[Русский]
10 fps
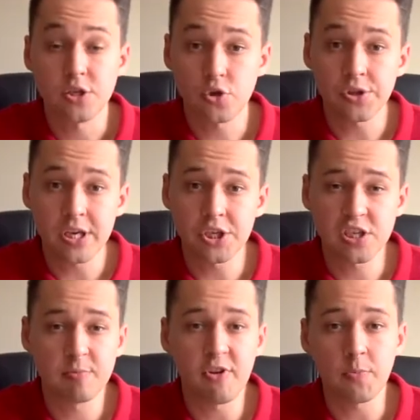Не стоит также
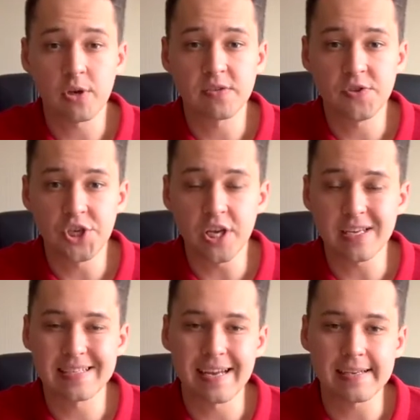забывать про
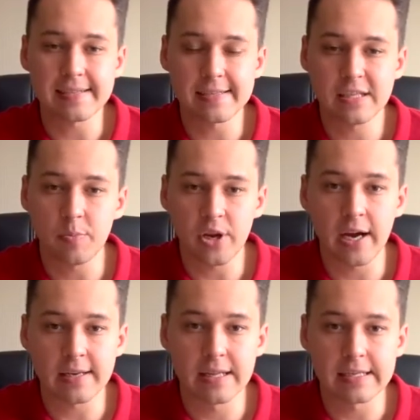освещение, старайтесь не
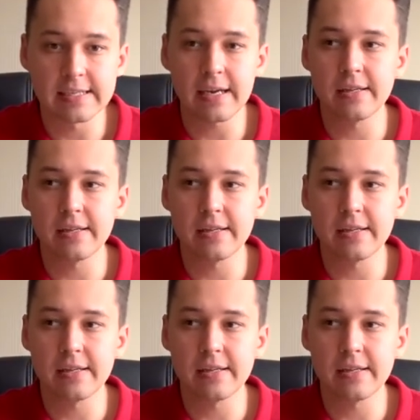напрягать глаза,